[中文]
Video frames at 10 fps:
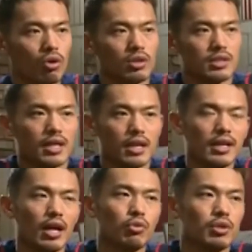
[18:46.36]
为我
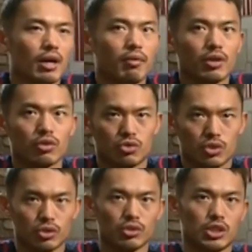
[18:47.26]
在亚运会打完以
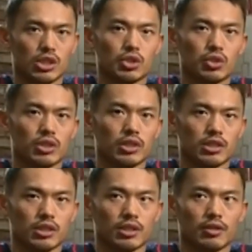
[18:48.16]
后去接
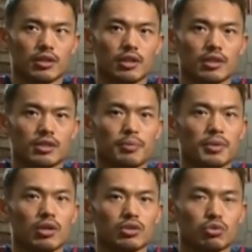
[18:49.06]
受那个
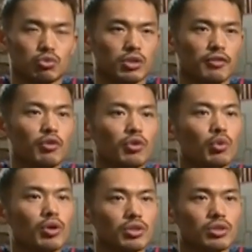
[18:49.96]
呃张斌老师组织的
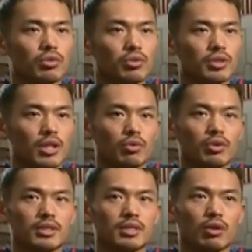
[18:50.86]
风云会的时候，我就
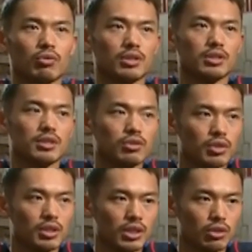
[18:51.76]
讲过，在我人
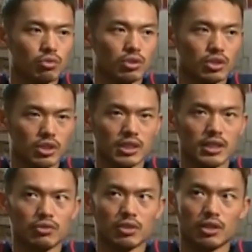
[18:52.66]
生最低谷的
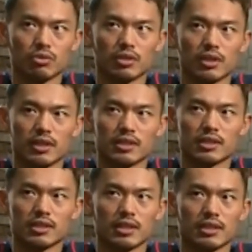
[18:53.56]
职业生涯最低谷的
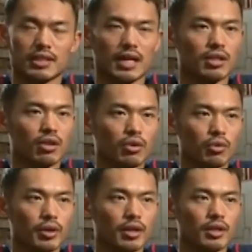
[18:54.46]
零四年的雅
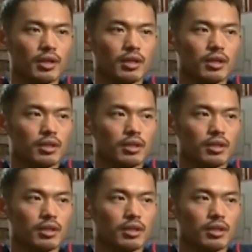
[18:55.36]
典奥运会，